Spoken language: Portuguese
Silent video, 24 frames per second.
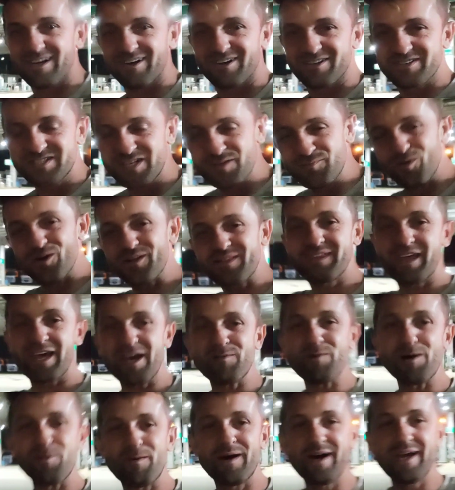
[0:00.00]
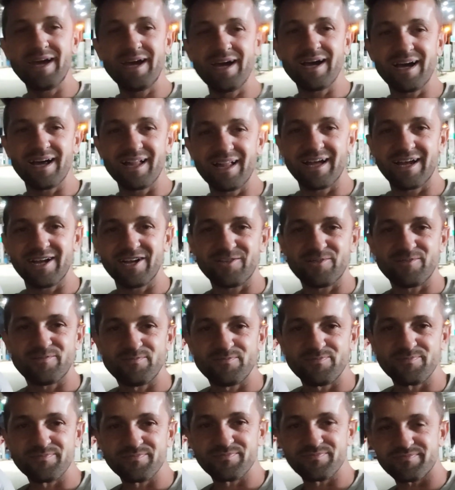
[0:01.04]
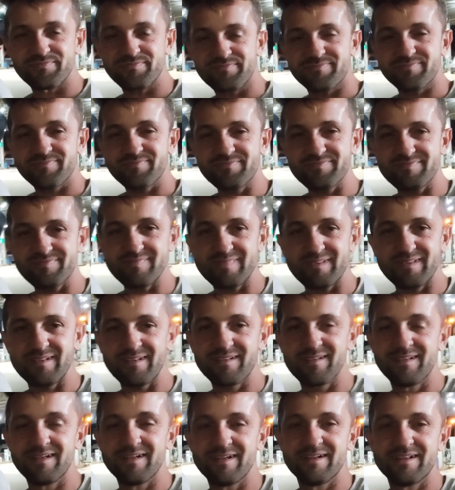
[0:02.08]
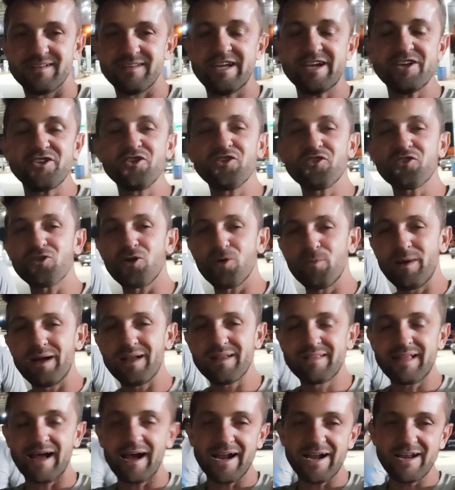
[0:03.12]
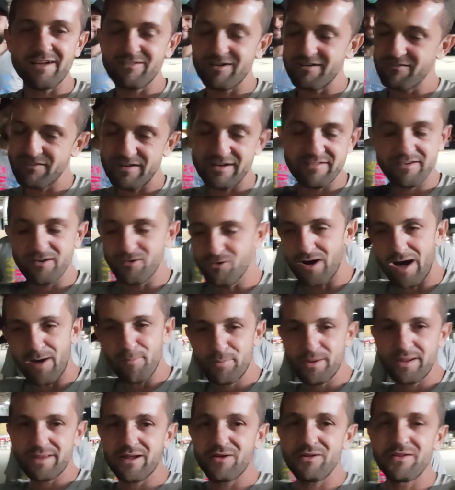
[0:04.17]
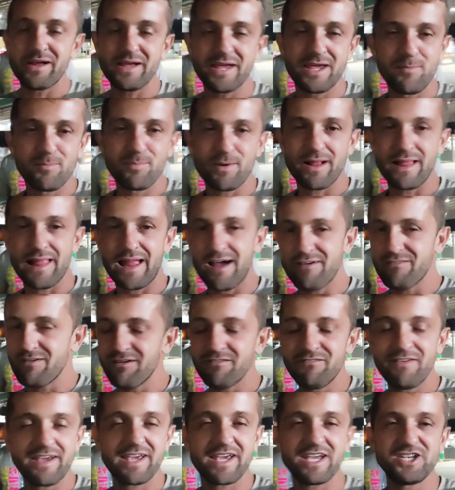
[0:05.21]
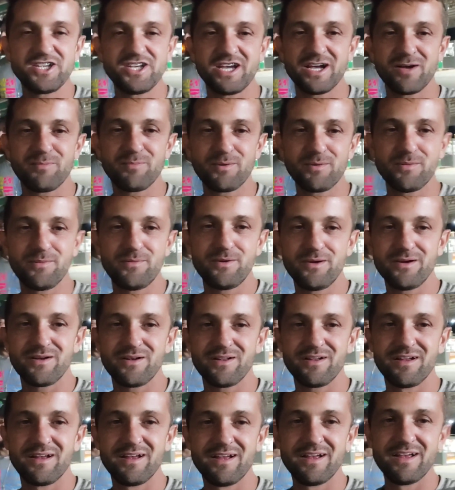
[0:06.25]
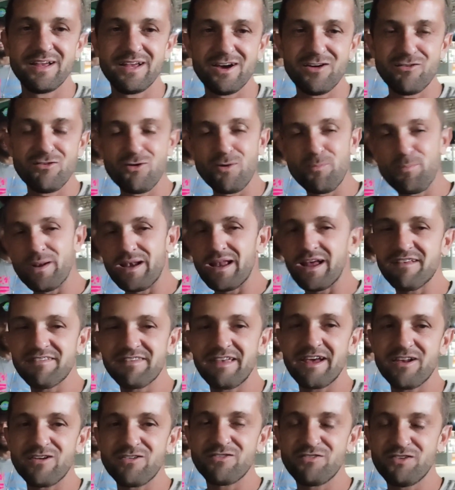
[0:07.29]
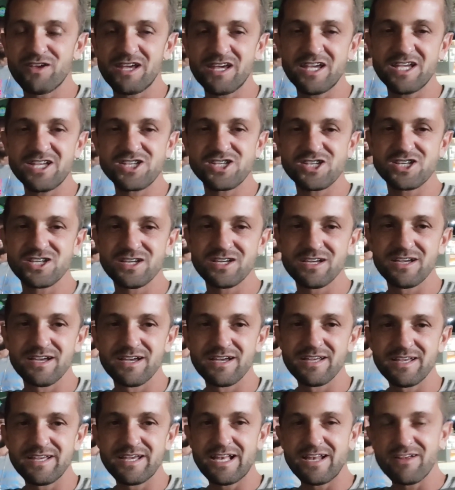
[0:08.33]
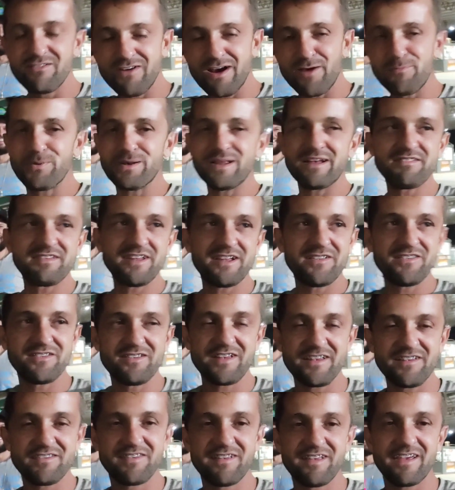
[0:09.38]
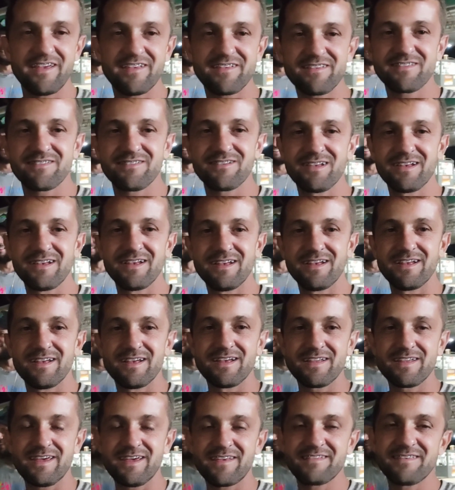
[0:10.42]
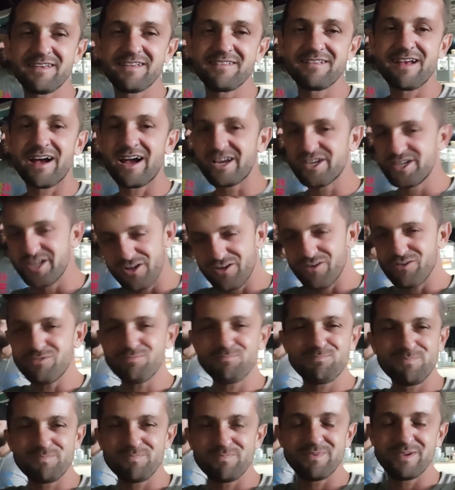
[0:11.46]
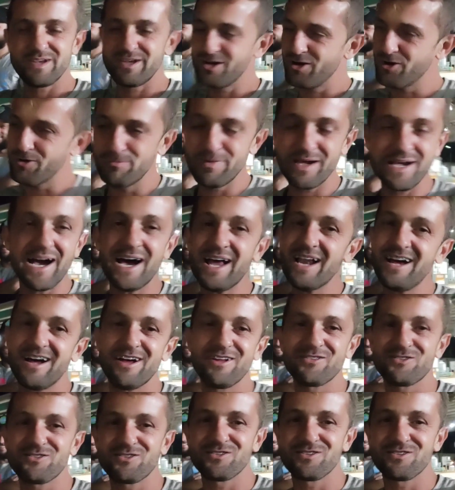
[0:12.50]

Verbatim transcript: Se botemos amanhã, deixa galera. Deixa nos comentários aí, deixa nos comentários aí. Deixa nos comentários, nós vamos fazer um rapidão daqui pra lá, vamos ver quem chega primeiro. Eu vou pela 020 e ele vai pela 116. O que, que vocês acham? Eu, eu me garanto.